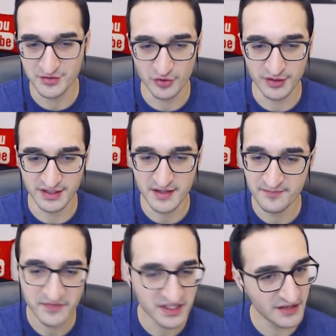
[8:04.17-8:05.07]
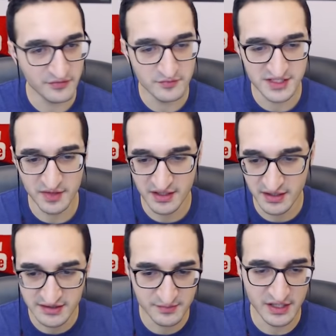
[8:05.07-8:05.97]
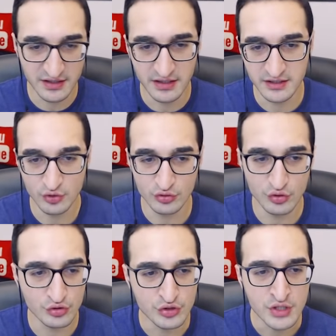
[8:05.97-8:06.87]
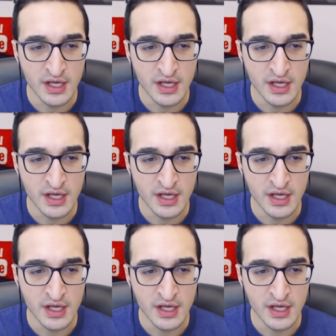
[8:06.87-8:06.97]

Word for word: sonra da keyfimize bakarız, paraları götürürüz.